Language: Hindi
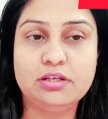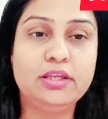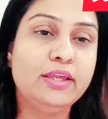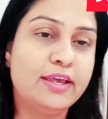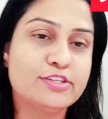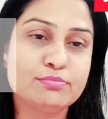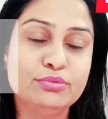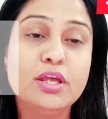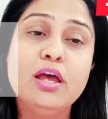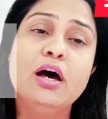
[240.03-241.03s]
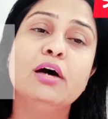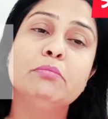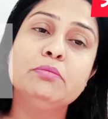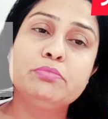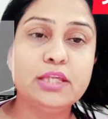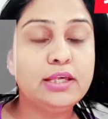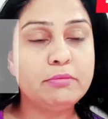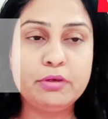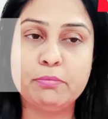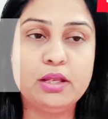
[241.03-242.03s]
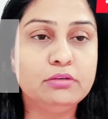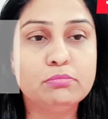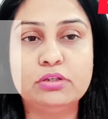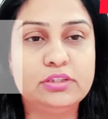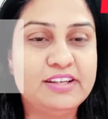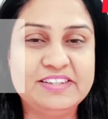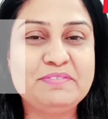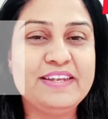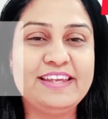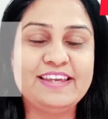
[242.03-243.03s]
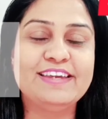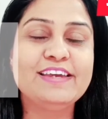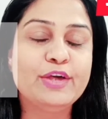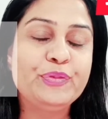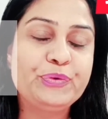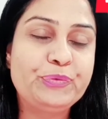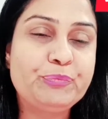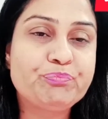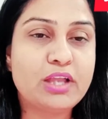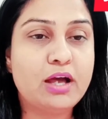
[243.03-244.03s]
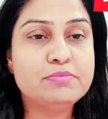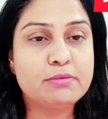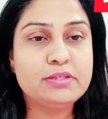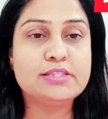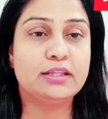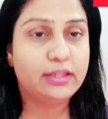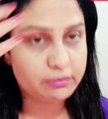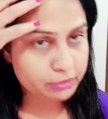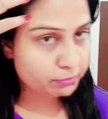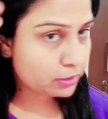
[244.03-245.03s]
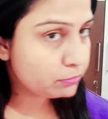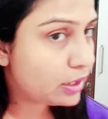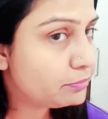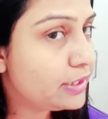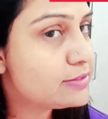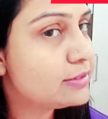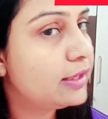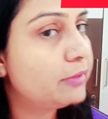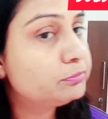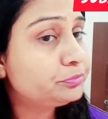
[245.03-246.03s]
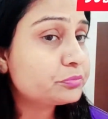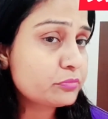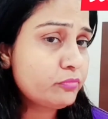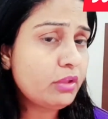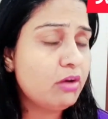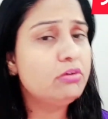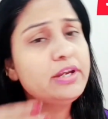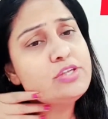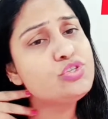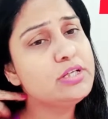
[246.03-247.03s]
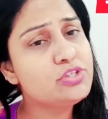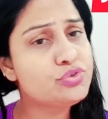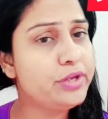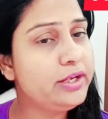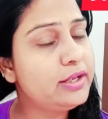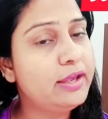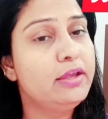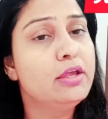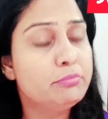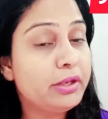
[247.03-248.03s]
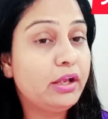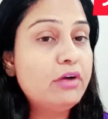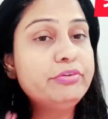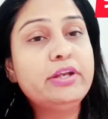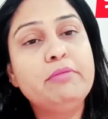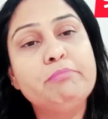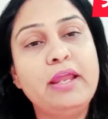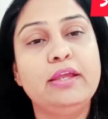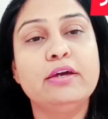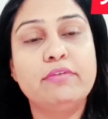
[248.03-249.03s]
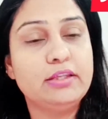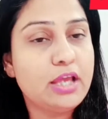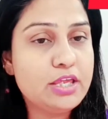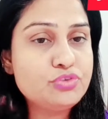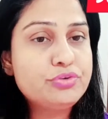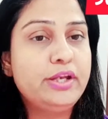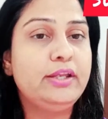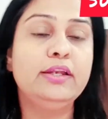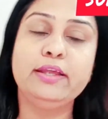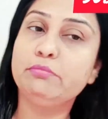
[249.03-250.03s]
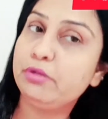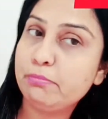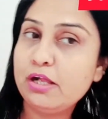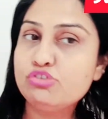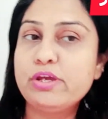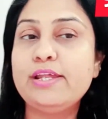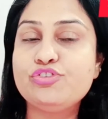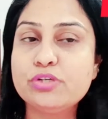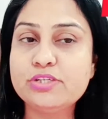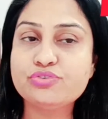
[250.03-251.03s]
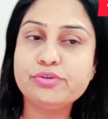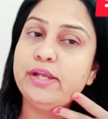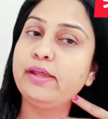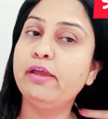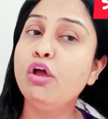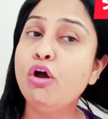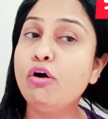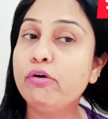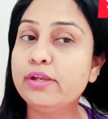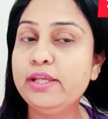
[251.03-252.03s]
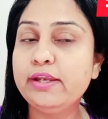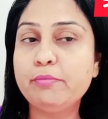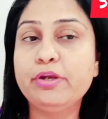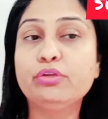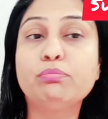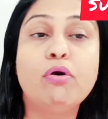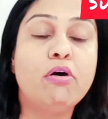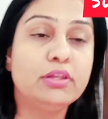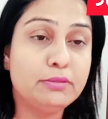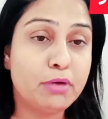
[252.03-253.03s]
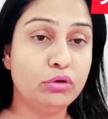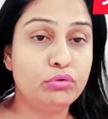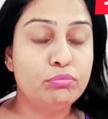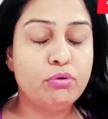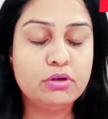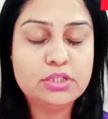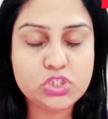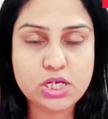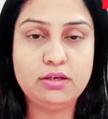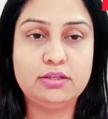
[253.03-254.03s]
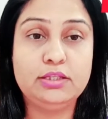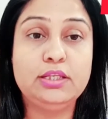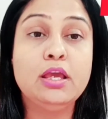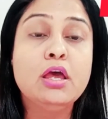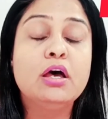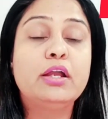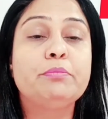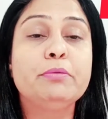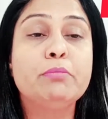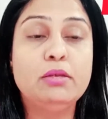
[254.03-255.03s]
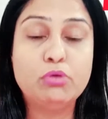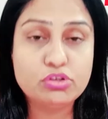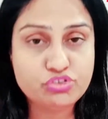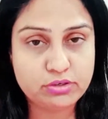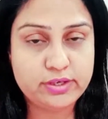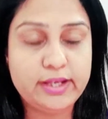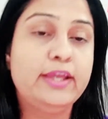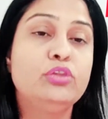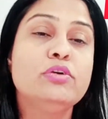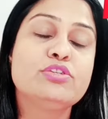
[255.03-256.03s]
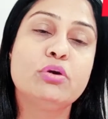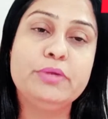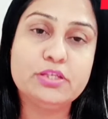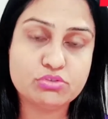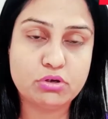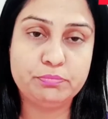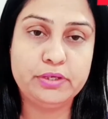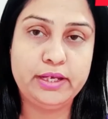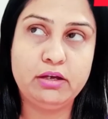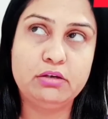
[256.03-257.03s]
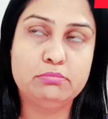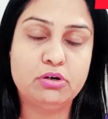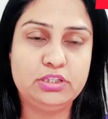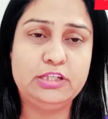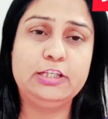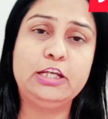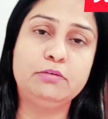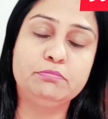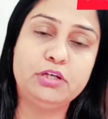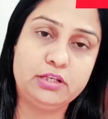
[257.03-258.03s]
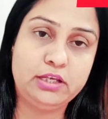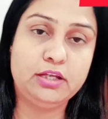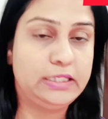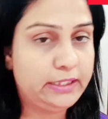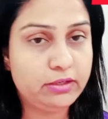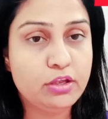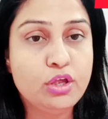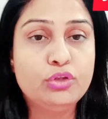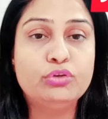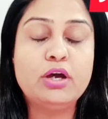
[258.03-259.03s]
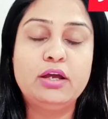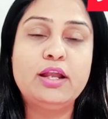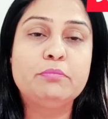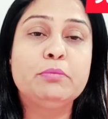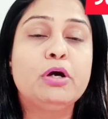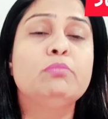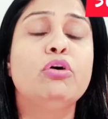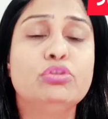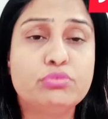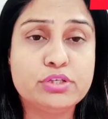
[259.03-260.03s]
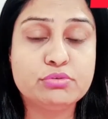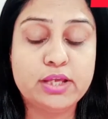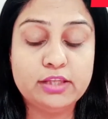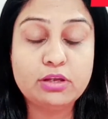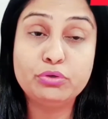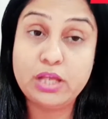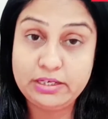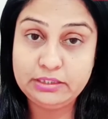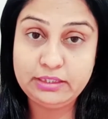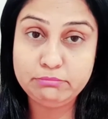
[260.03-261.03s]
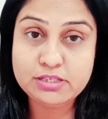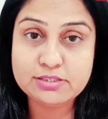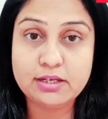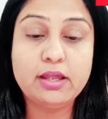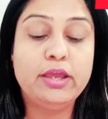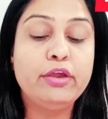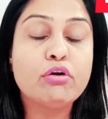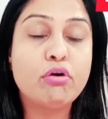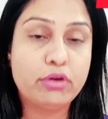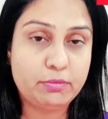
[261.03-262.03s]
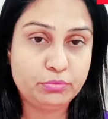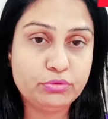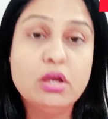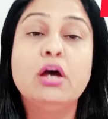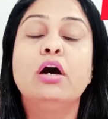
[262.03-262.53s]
सिल्की है स्मूथ हाँ मतलब ठीक है मेरे बाल बहुत गंदे भी नहीं है तो आप समझ सकते हैं मेरे बाल आप देख सकते हैं और नेचुरली स्ट्रेट है मैंने काफ़ी टाइम पहले करवाया था हेयर स्ट्रेटनिंग लेकिन मेरे बाल जो है नेचुरली स्ट्रेट है और ये रेमेडी तो बहुत ही बालों को बहुत अच्छा कर देती है अगर आपके बाल बहुत जड़ रहे हैं तो इसको भी ये स्टॉप करेगा बहुत धीरे धीरे कम कर देगा ठीक है तो अगर आपके बाल बहुत रुके सुखे हैं तो आपको नारियल तेल मिक्स करना है और आपको